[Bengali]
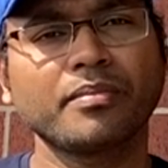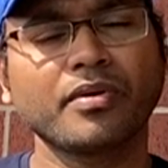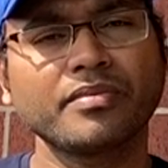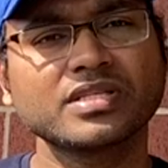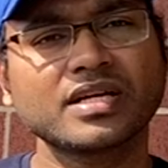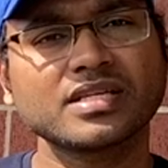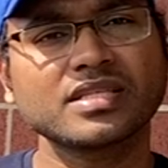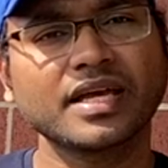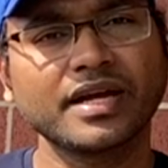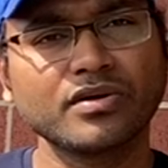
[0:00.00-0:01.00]
প্রভিন্সের কাছ
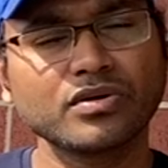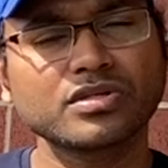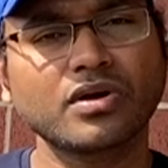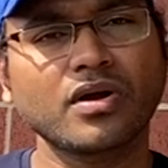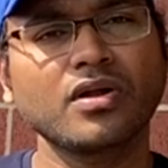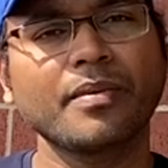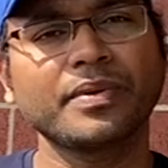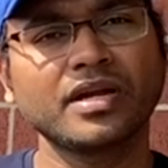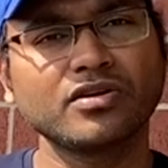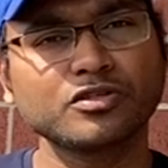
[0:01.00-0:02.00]
থেকে এনরোস করা হলো আপনি
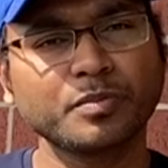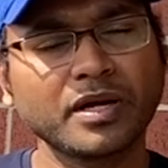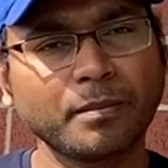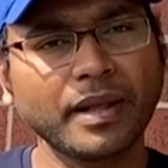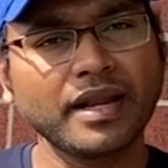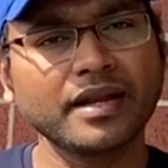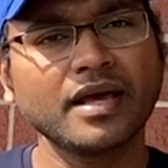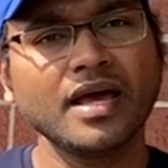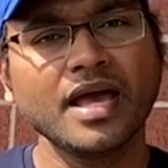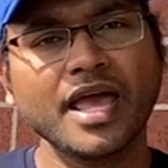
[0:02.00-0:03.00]
এনরোসমেন্ট পেলেন
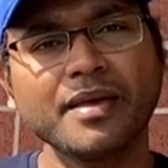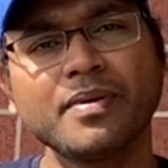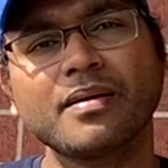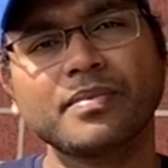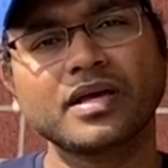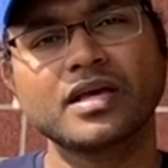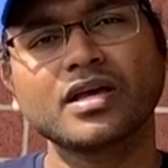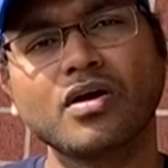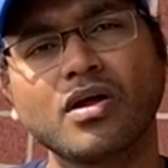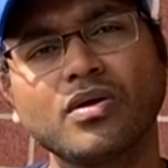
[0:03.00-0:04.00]
এইবার আপনাকে কি
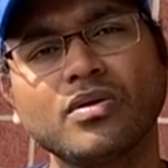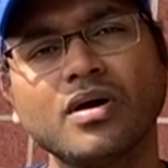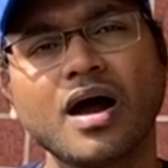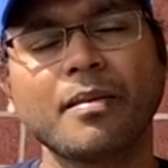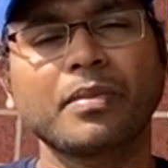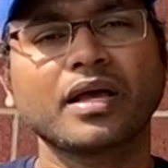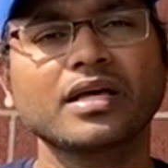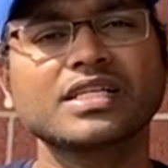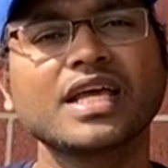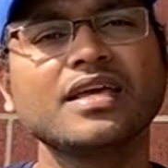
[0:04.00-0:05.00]
করা হলো আপনাকে
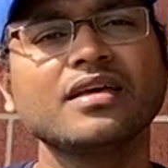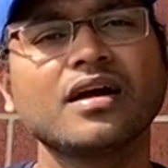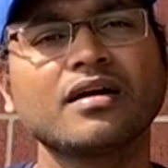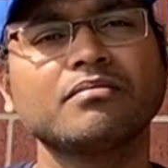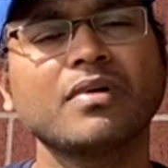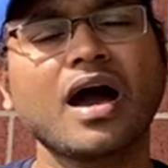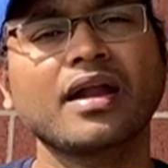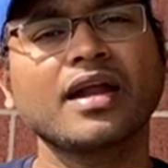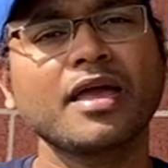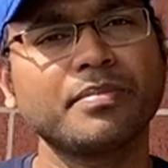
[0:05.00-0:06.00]
সেই
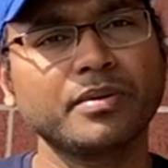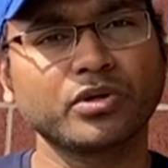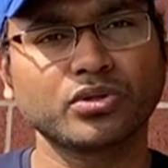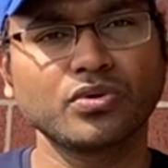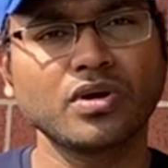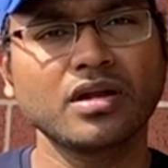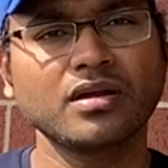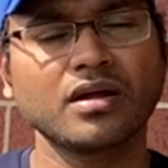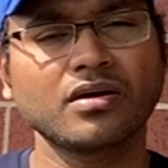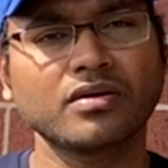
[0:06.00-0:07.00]
আরএনআইপির মতো রুরাল
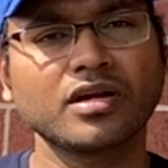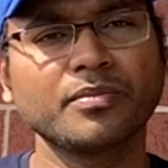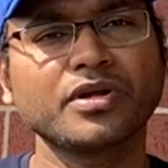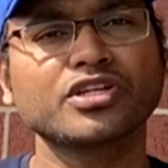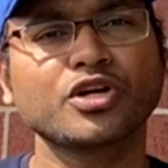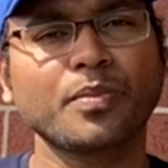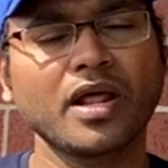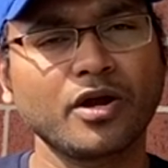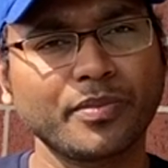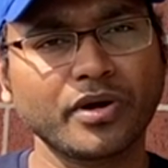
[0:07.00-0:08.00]
নর্দার্ন ইমিগ্রেশন
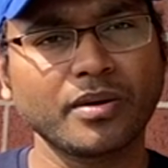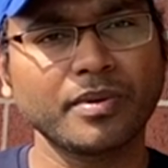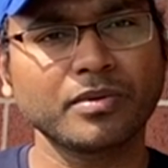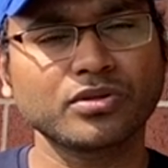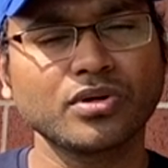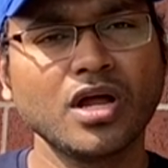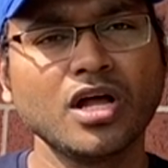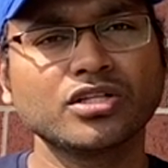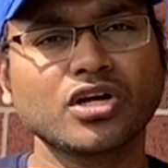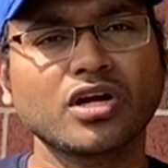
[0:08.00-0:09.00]
পাইলট প্রোগ্রামের মতো
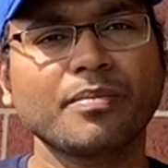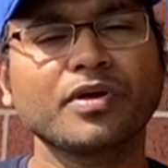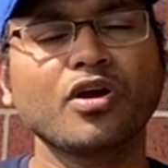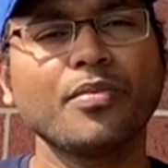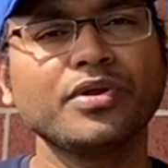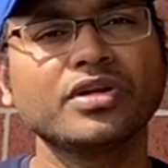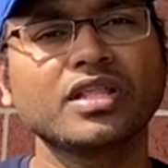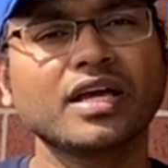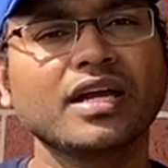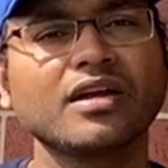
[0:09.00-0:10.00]
যখন আপনি কমিউনিটি
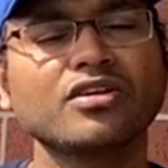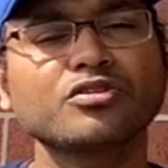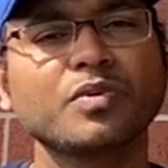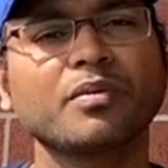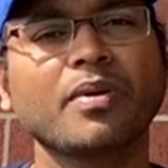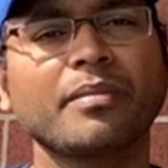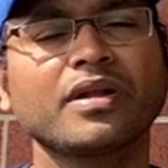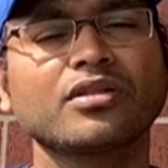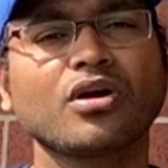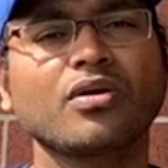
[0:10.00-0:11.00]
থেকে এন্ডোসমেন্ট পাবেন
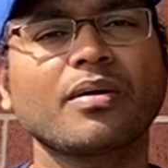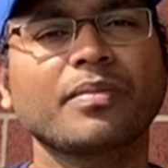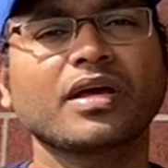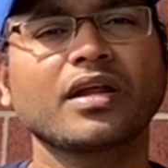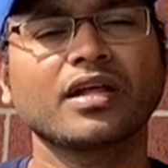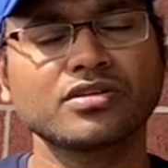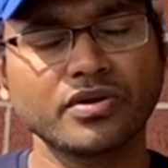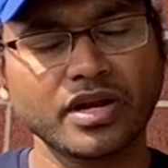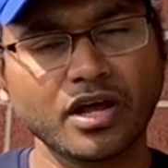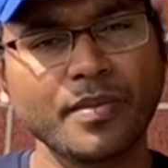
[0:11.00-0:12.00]
তখন আপনাকে সরি
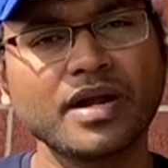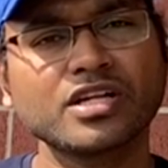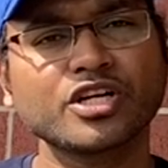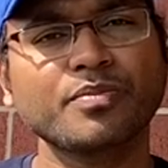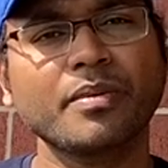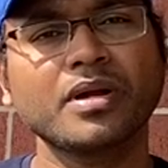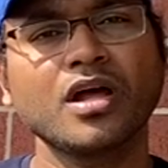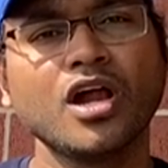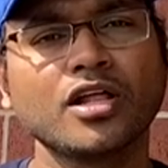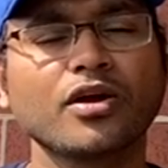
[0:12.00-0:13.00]
রেকমেন্ডেশন পাবেন
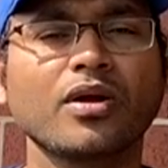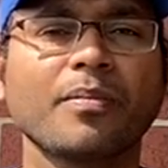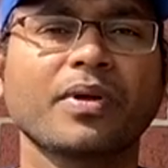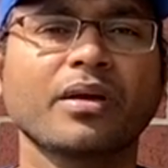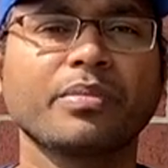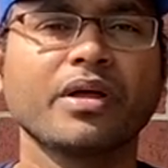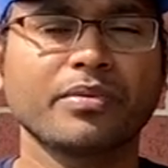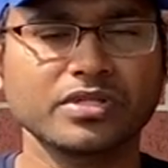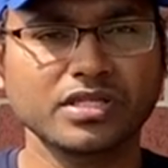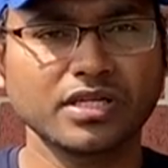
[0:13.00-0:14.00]
তখন আপনাকে পিয়ার
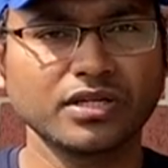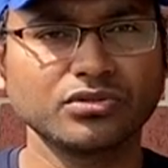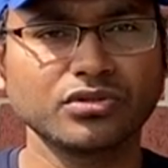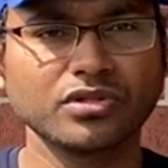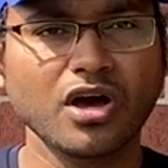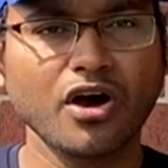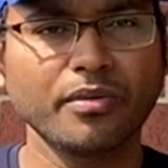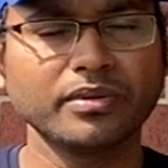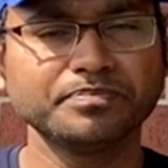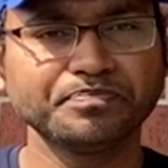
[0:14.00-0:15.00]
প্রসেসিংয়ের জন্য দেওয়া হবে